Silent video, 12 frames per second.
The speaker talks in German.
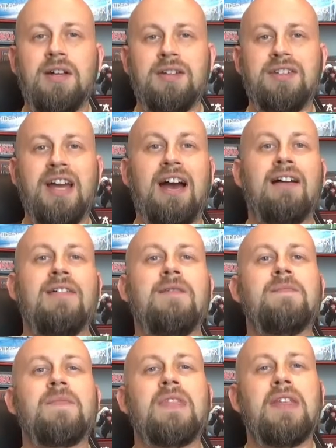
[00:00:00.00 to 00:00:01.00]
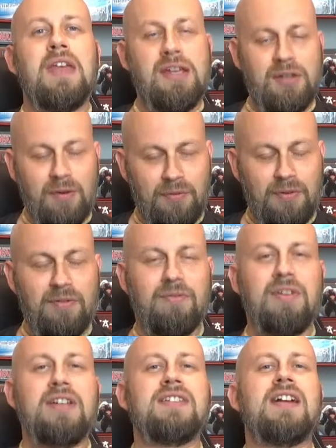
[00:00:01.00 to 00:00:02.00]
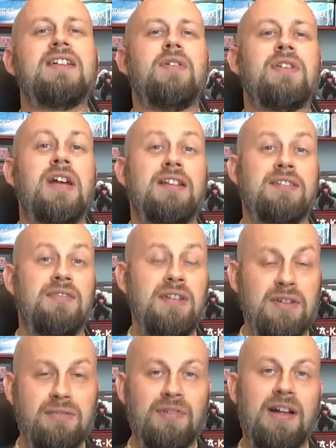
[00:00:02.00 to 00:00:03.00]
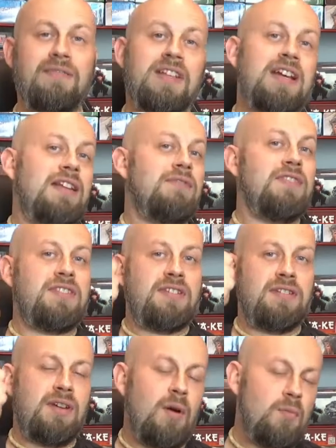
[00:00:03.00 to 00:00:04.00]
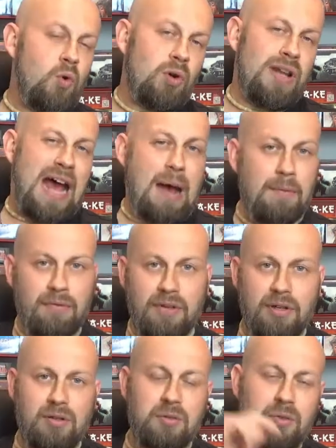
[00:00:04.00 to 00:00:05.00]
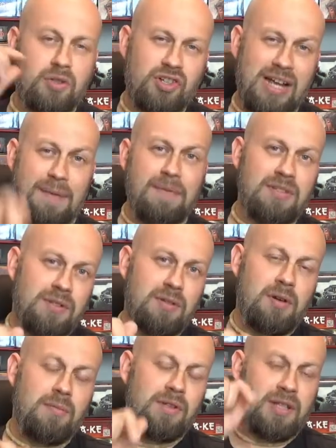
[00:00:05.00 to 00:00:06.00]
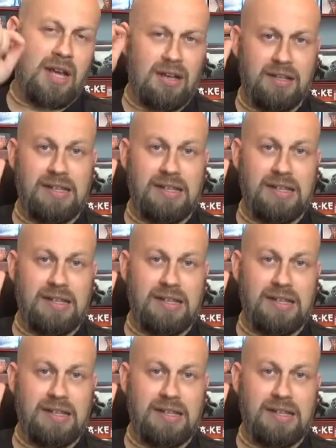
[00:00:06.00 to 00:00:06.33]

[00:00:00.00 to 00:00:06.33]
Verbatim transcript: Tja, ich hoffe, wie gesagt, euch hat das Video gefallen. Wenn ja, dann wisst ihr, einen Daumen hoch, ein Abo wäre cool. Schreibt was in die Kommentare.